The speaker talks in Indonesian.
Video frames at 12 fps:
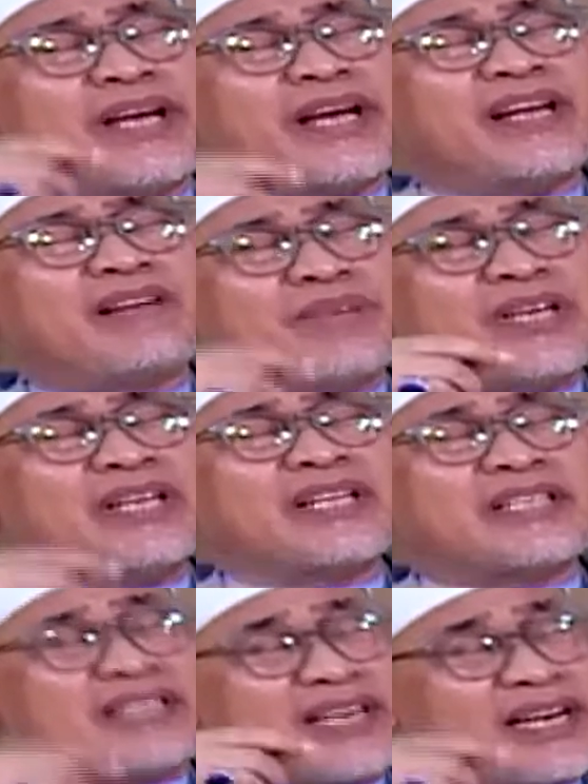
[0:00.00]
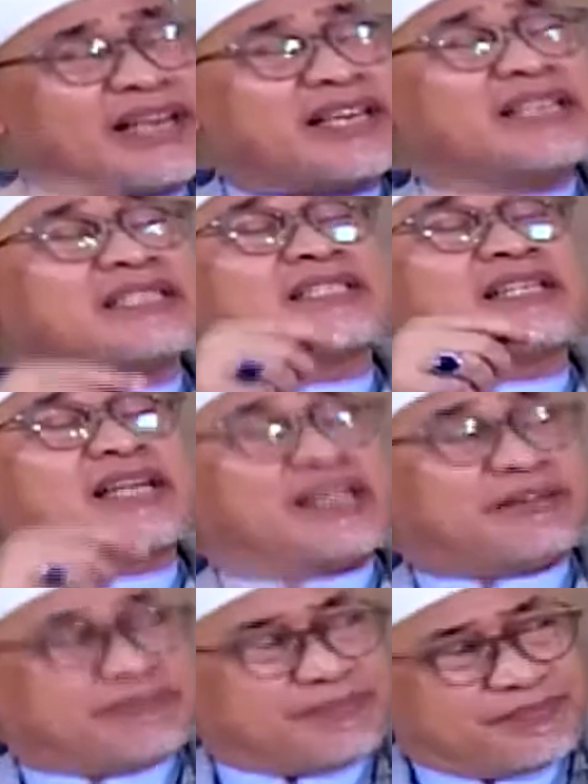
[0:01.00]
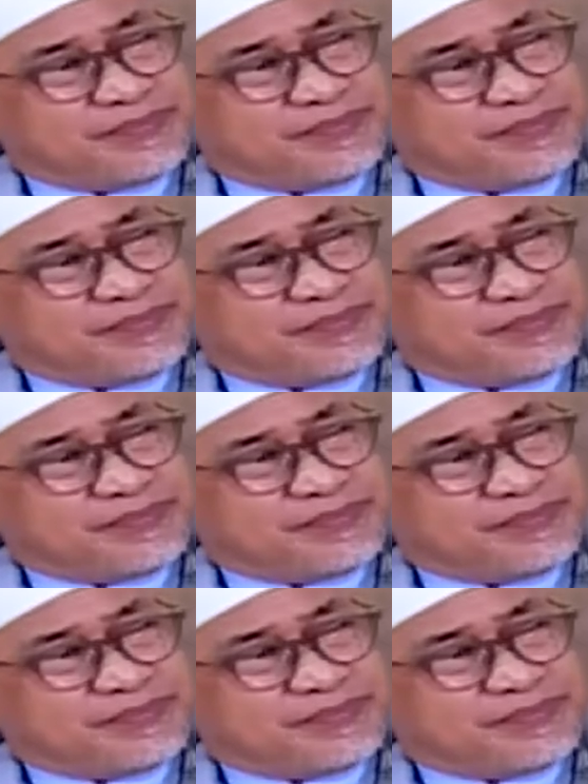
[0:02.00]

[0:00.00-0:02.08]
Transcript: dengan Nabi Idris alaihissalam.